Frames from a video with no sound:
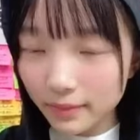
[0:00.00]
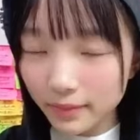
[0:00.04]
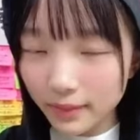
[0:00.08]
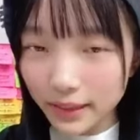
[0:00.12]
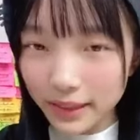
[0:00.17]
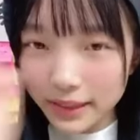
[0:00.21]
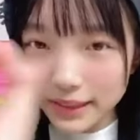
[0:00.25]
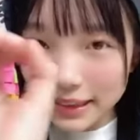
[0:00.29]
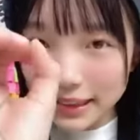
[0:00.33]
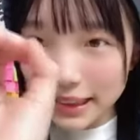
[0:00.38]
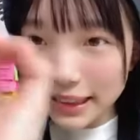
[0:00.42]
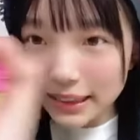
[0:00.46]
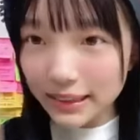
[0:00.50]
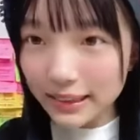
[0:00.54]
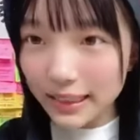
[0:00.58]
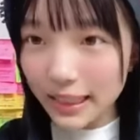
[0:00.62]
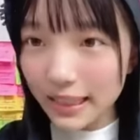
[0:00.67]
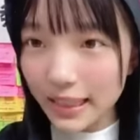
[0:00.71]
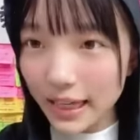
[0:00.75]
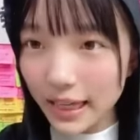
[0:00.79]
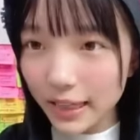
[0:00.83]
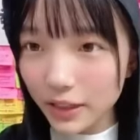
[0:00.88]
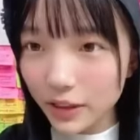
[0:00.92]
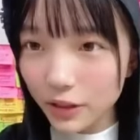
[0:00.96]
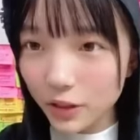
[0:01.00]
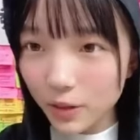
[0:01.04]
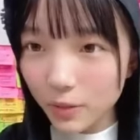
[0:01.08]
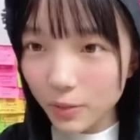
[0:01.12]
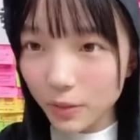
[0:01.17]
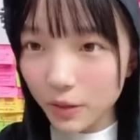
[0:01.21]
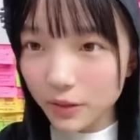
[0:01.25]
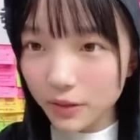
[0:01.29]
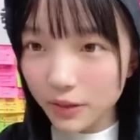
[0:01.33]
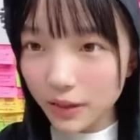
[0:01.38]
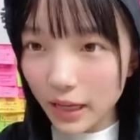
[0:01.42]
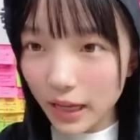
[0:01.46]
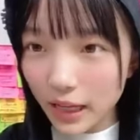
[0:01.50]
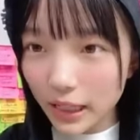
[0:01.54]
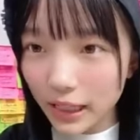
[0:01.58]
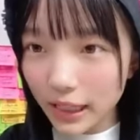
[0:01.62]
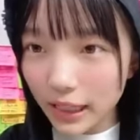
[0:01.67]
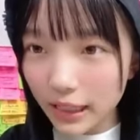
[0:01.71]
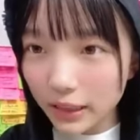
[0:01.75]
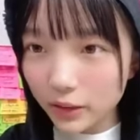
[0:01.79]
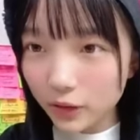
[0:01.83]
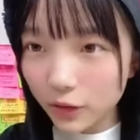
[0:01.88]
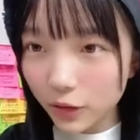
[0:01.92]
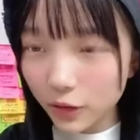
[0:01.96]
きづきさん野球のボールあり
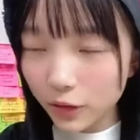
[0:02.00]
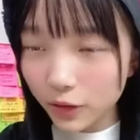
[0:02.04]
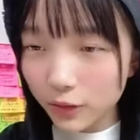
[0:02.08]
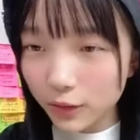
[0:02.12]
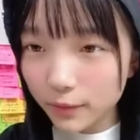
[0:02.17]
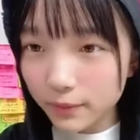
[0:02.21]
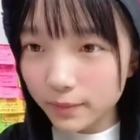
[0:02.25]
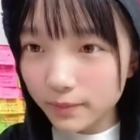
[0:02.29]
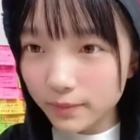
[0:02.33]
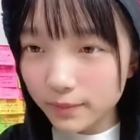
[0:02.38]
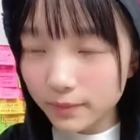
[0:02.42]
がとう。